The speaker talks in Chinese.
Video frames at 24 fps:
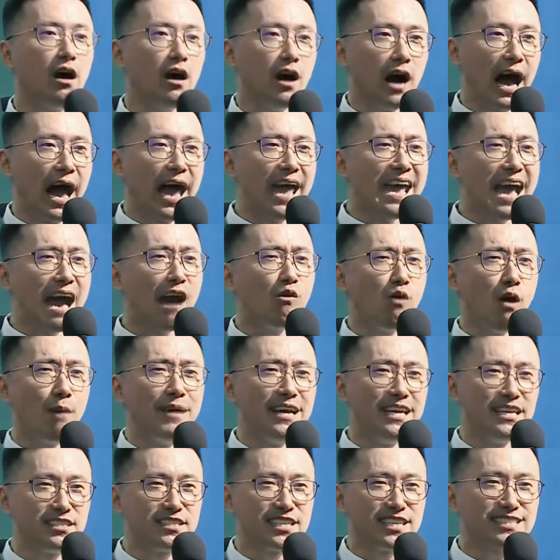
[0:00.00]
还好我们
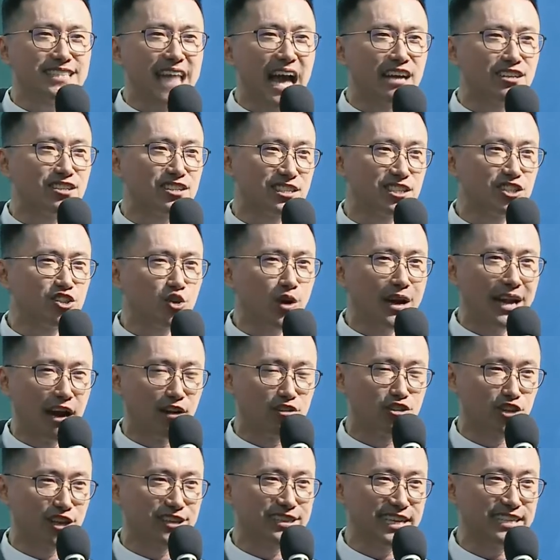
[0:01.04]
已经当时做了
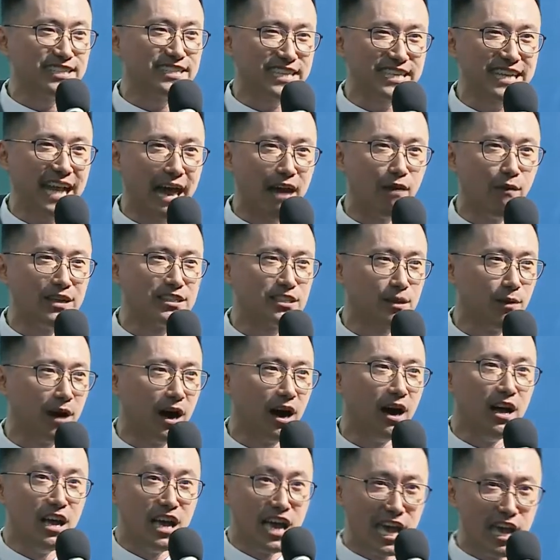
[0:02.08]
决定进来，为什么？
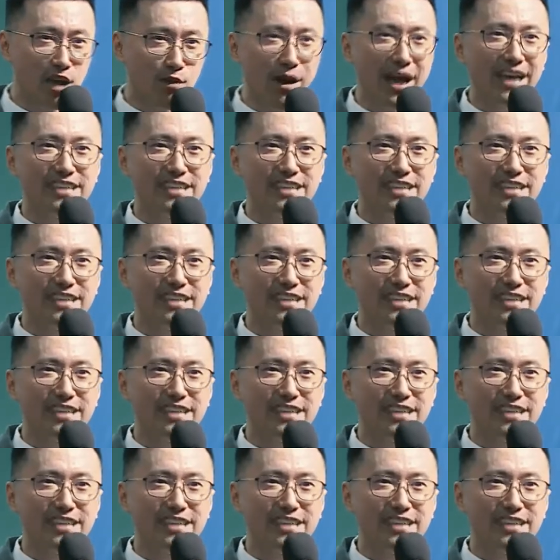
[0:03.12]
因为